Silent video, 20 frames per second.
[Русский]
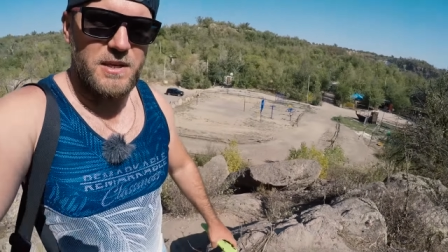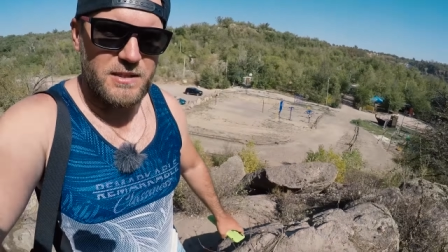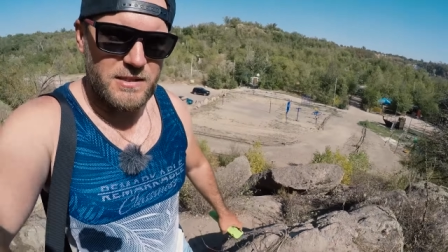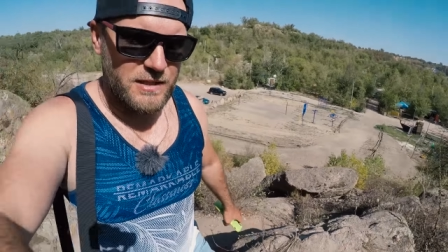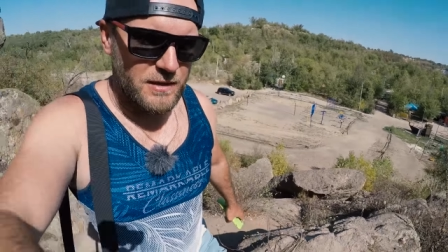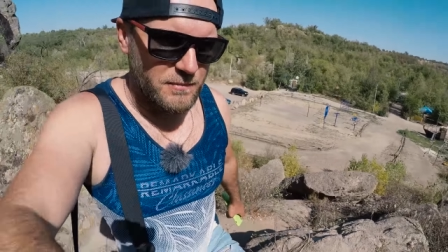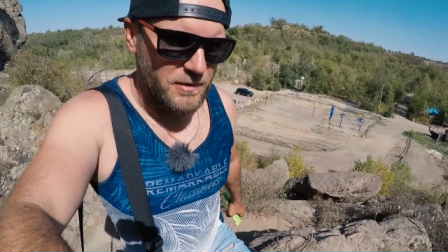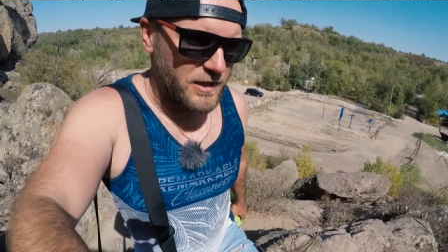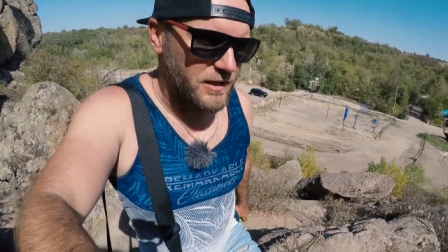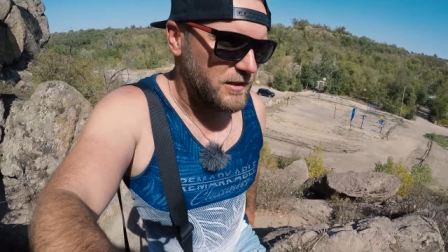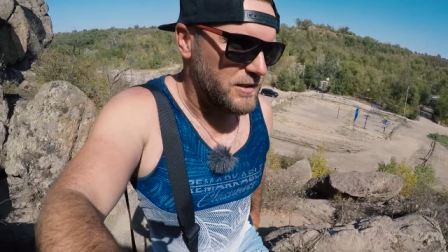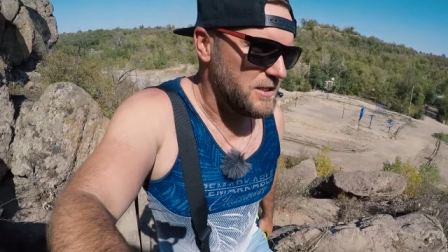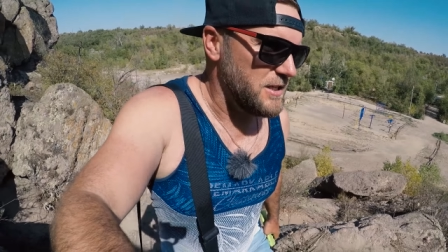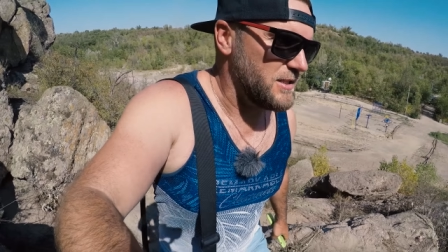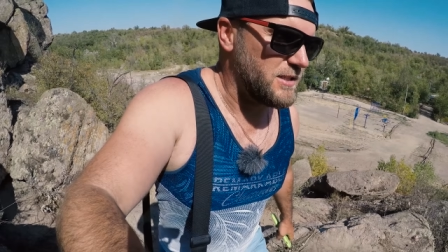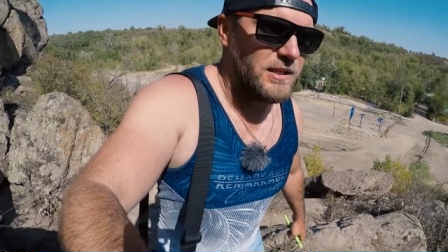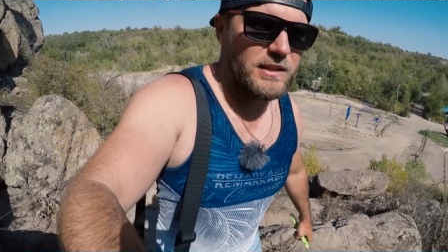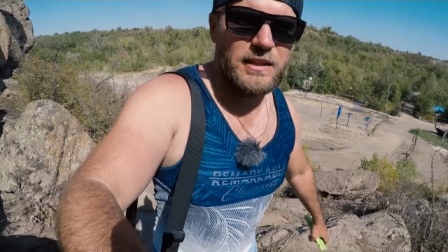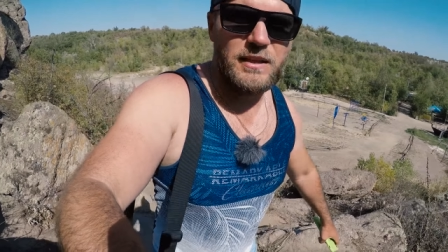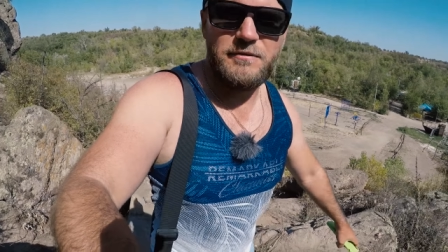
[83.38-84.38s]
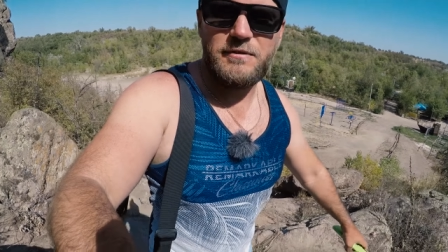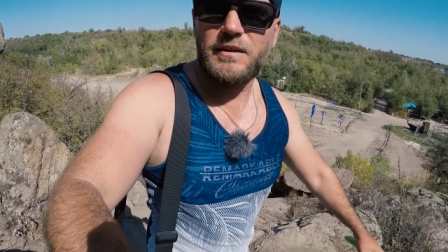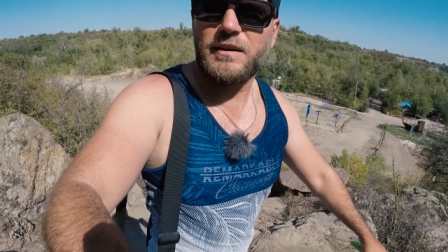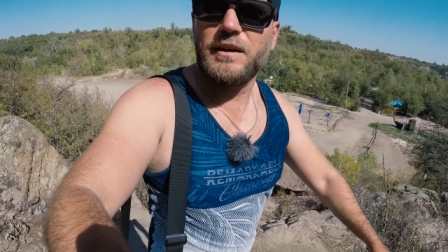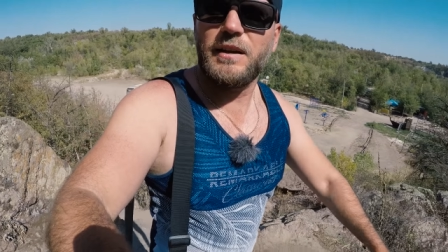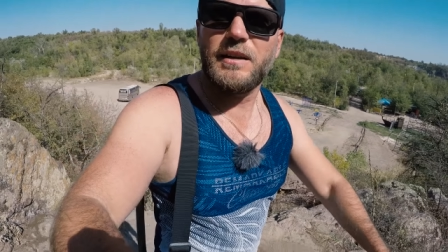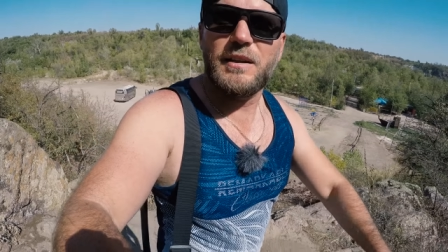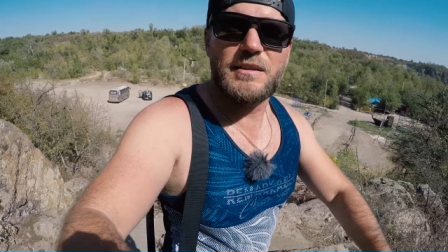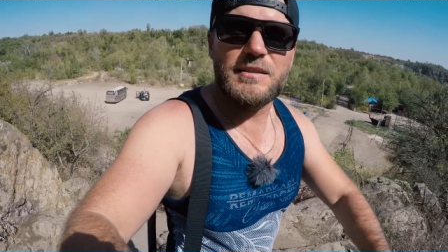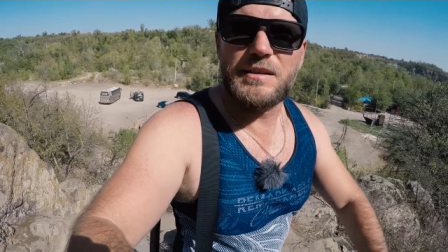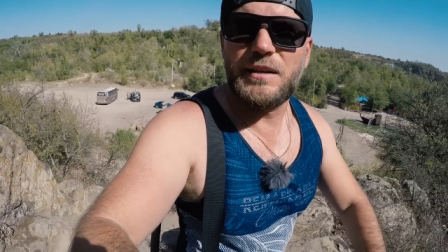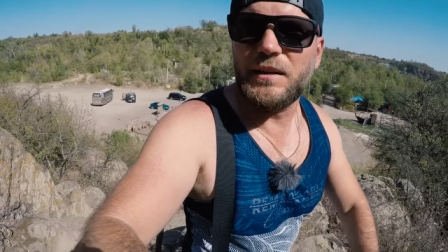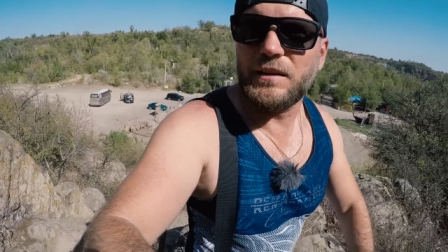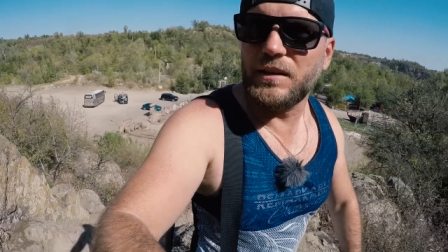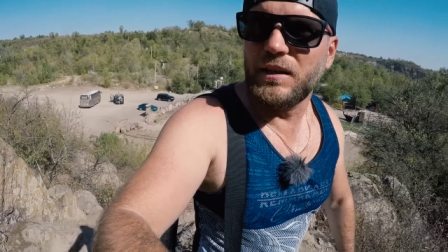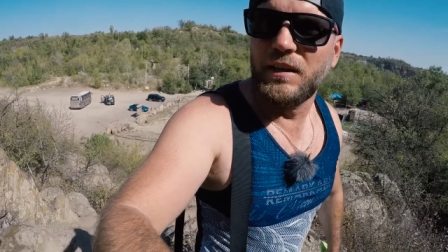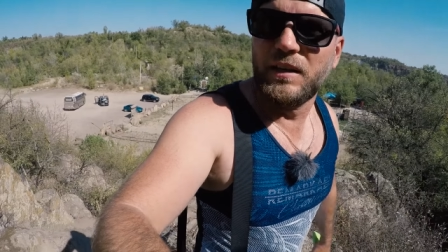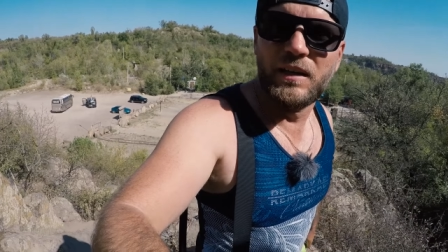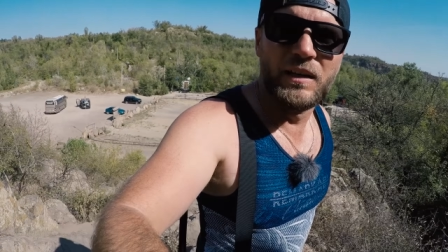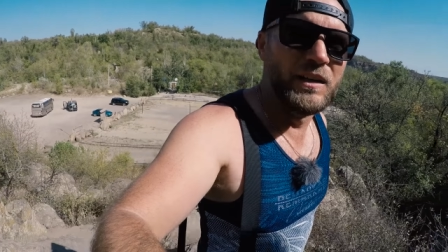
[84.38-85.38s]
местом лет 10, наверное, назад.
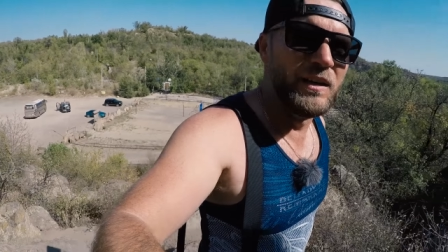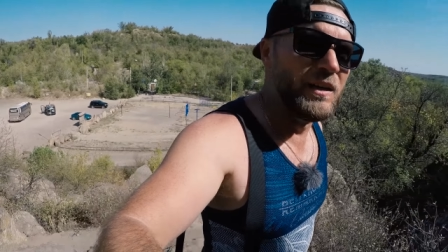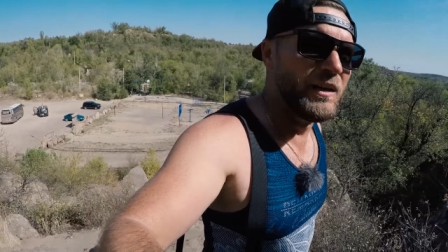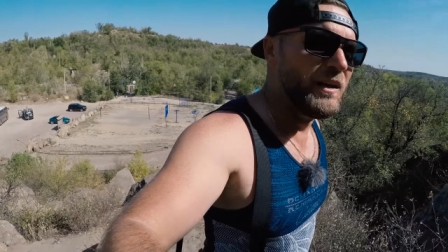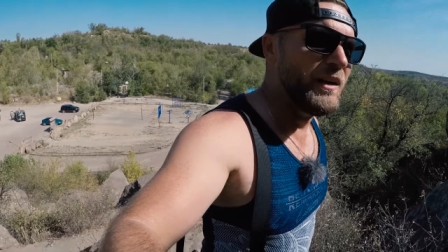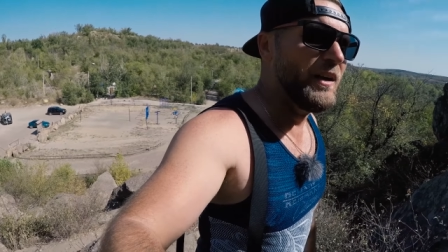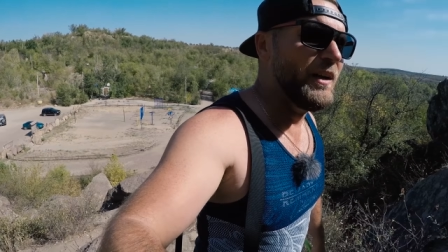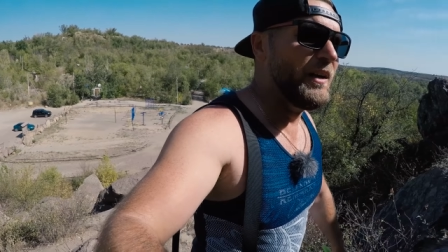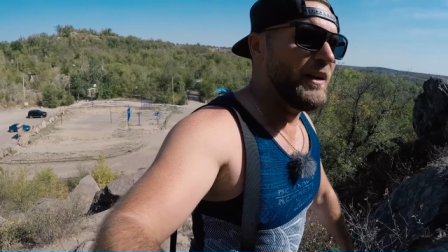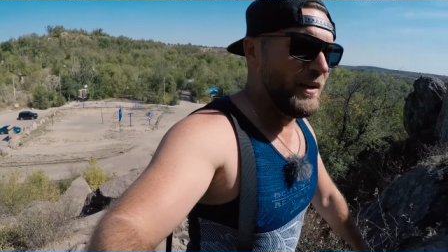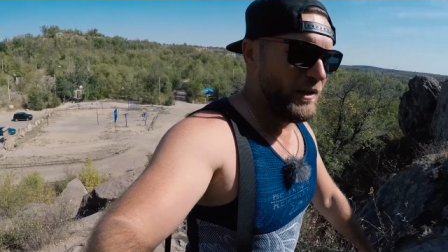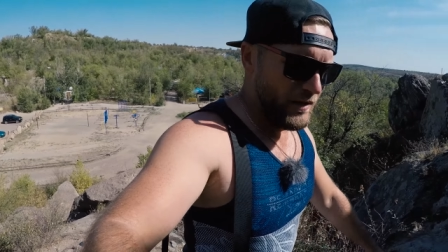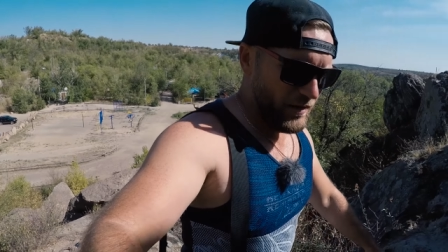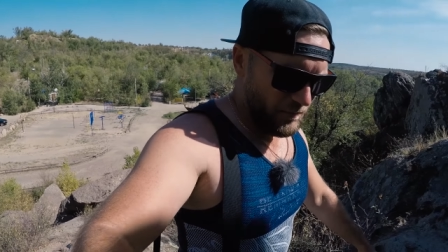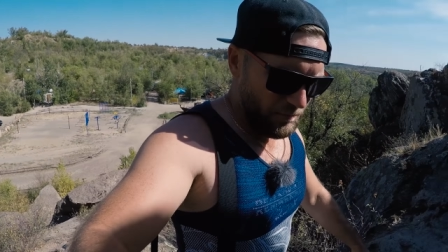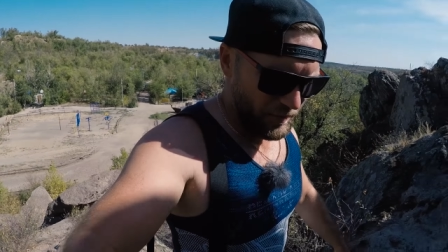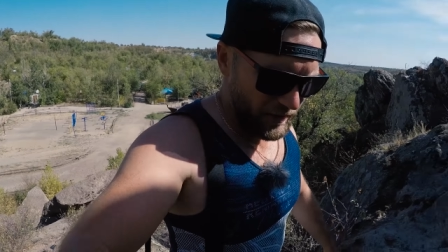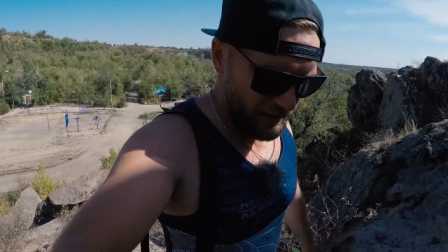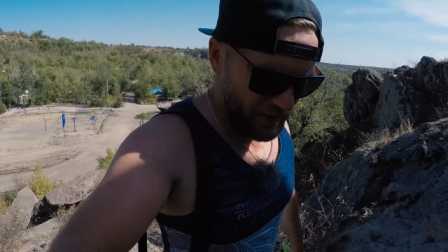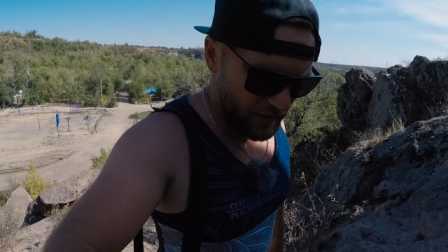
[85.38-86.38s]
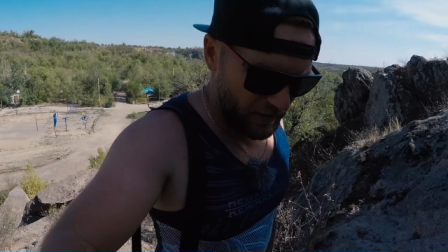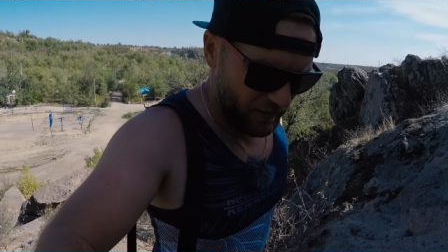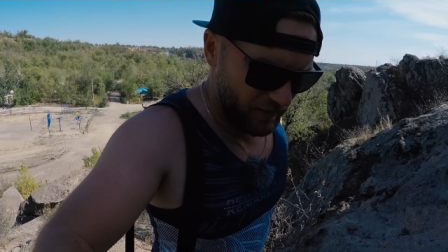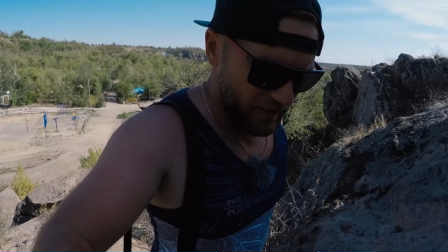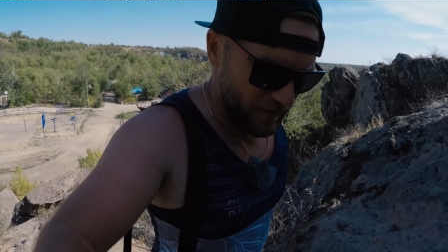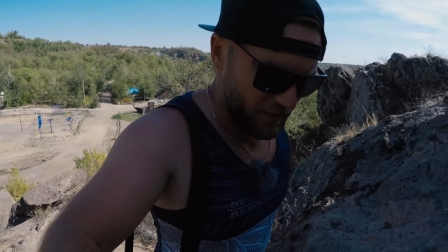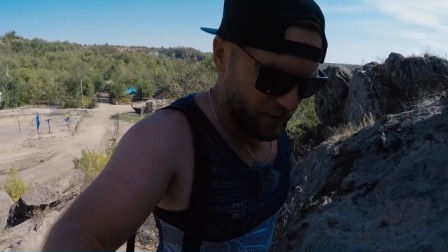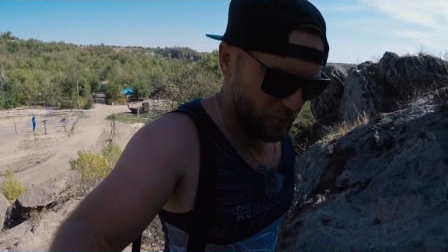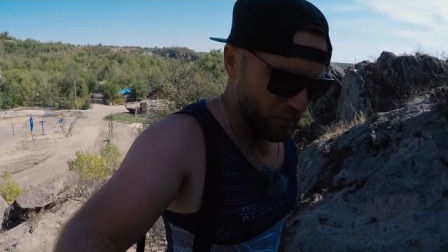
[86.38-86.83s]
Приехал я